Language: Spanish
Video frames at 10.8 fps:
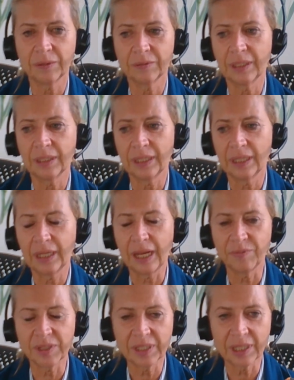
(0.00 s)
con eh, la
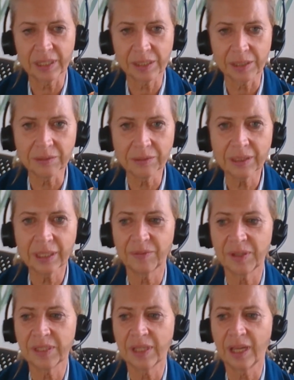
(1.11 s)
investigación, que
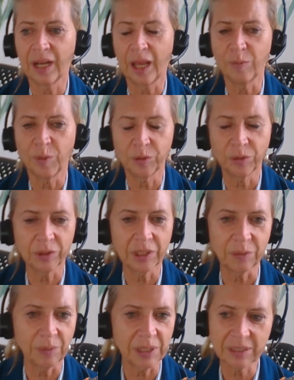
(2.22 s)
va a ser el motor
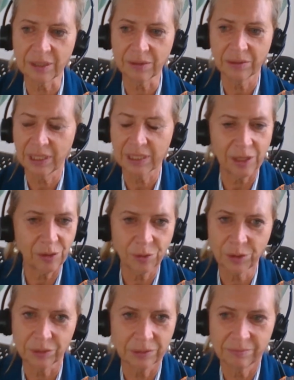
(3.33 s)
de nuestro
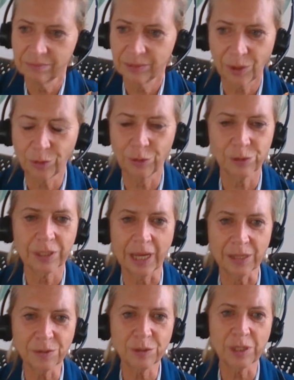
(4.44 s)
desarrollo en todos los
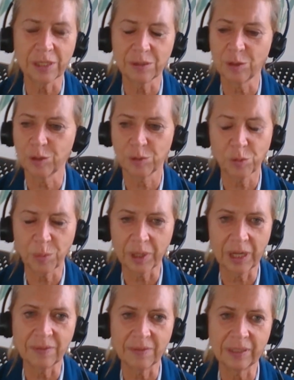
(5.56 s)
casos, y eso es súper
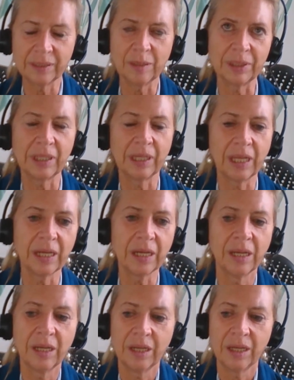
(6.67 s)
relevante mantener
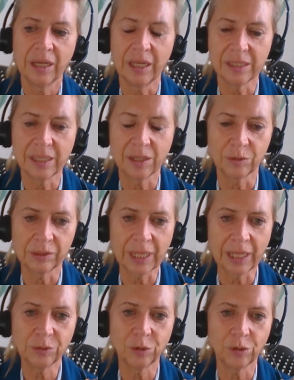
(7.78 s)
este
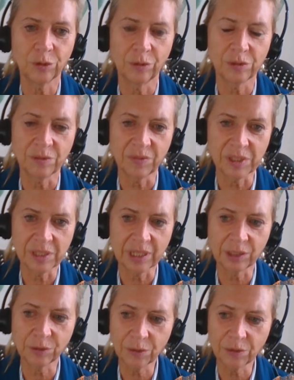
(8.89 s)
contacto con los
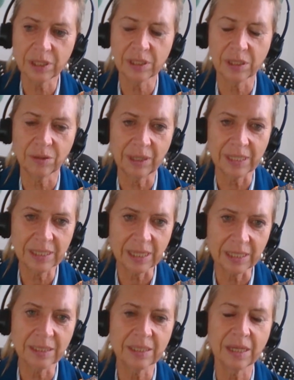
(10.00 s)
investigadores y con la
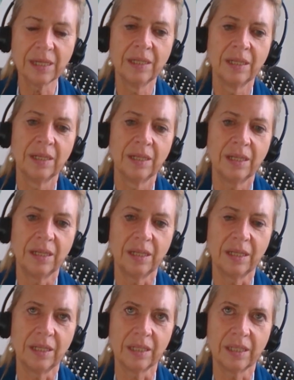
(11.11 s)
ciencia,
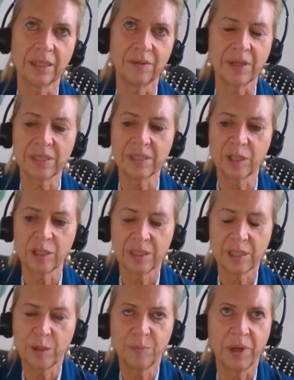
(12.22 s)
eh, que va a ser,
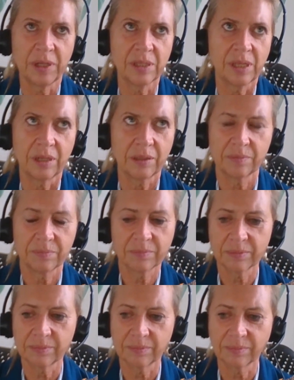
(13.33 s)
siempre a ser,
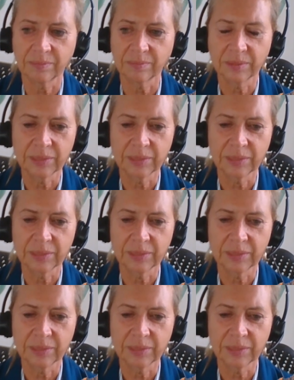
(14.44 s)
mm,